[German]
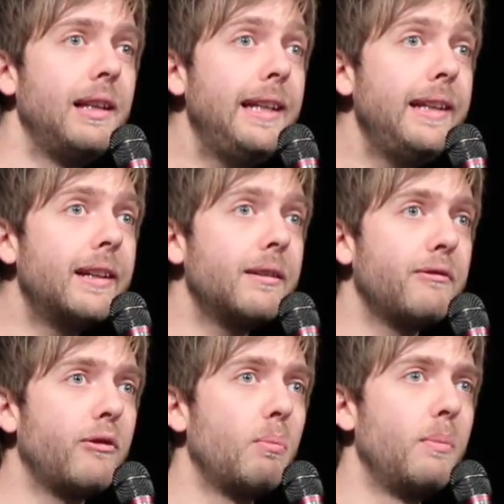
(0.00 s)
Lieder
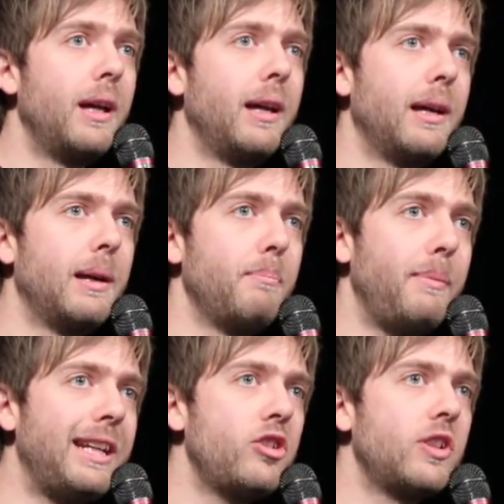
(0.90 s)
vom
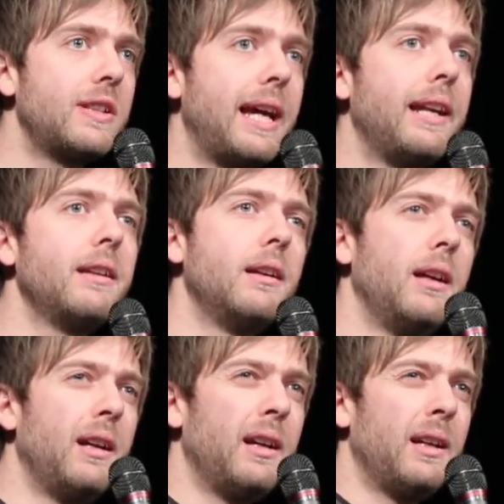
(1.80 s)
Menschsein.
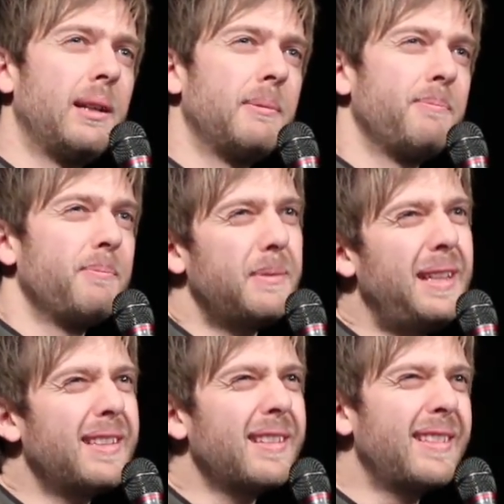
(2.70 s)

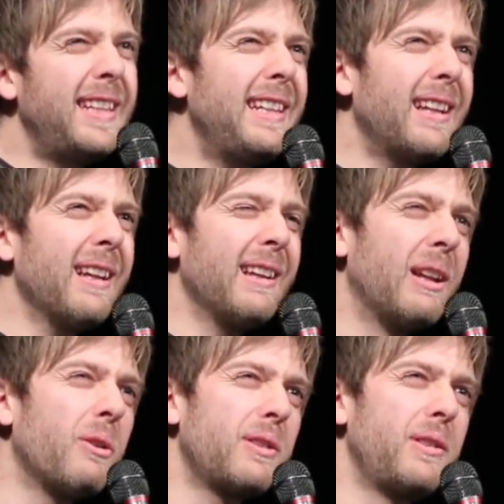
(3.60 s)
Dieser Titel
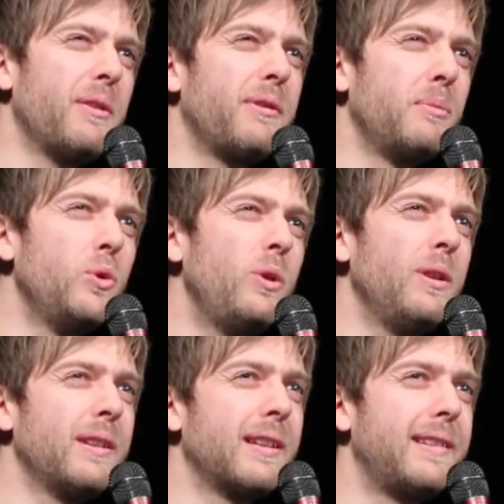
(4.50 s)
lässt ja
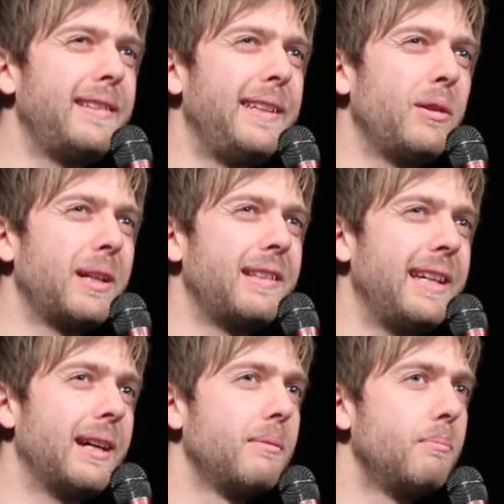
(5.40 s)
vermuten, dass es sich um ein
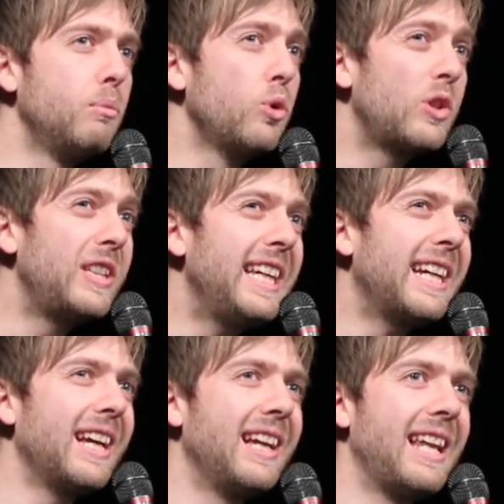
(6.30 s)
sehr
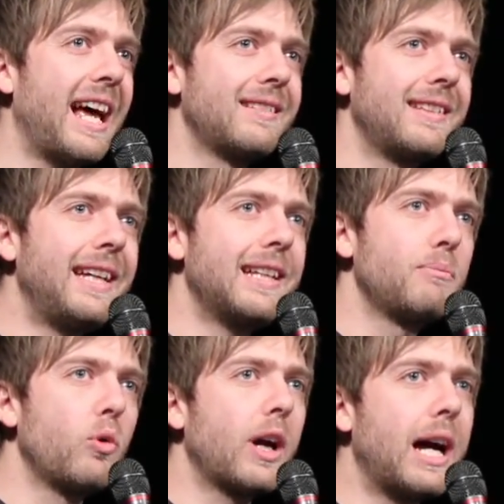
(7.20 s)
musiklastiges
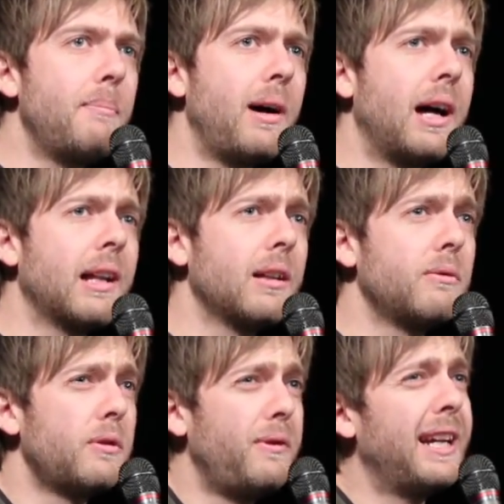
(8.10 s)
Programm handelt,
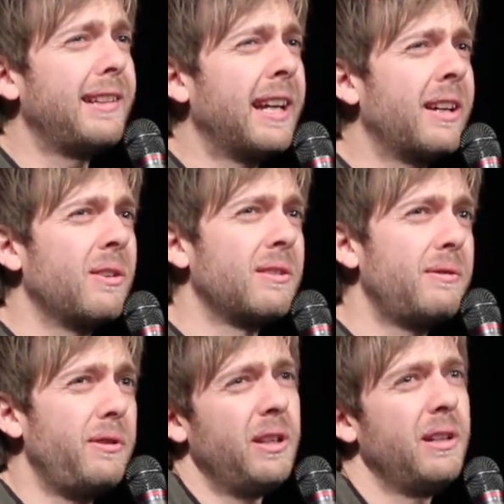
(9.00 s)
was vielleicht nicht ganz
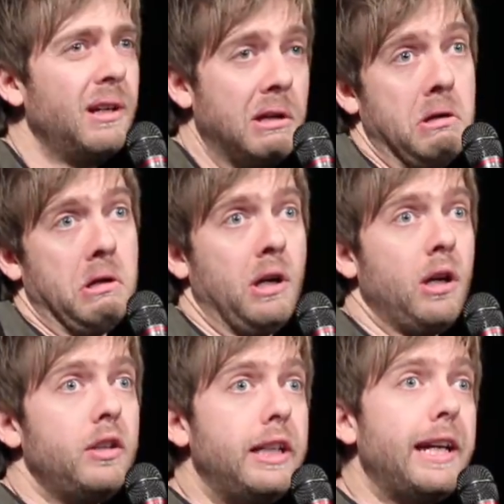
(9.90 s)
für
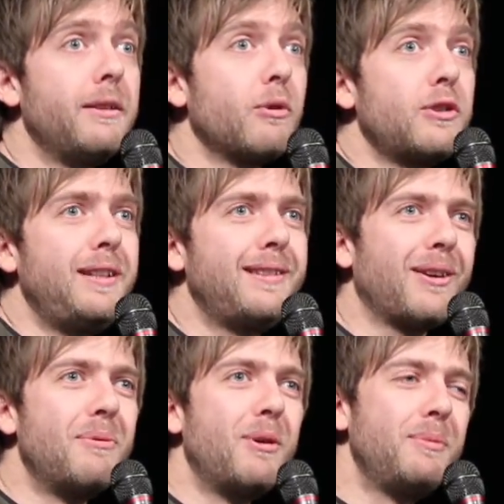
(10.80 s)
jeden was ist.
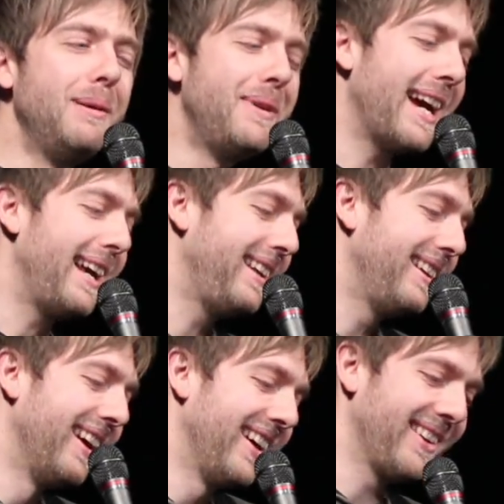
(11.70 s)
Darum habe ich mir heute
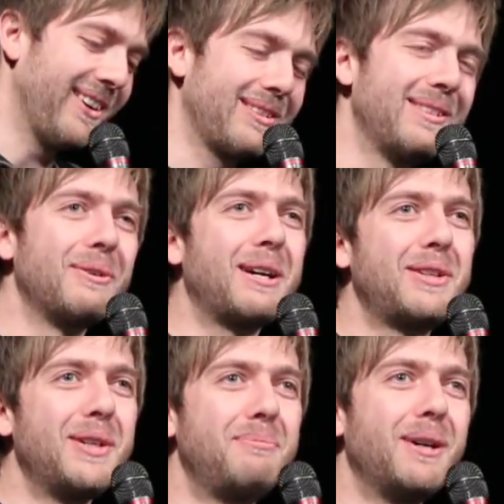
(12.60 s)
den ganzen Tag auch
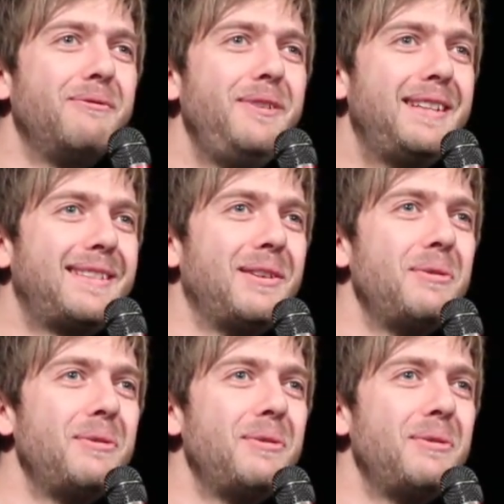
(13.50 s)
schon ein paar Witze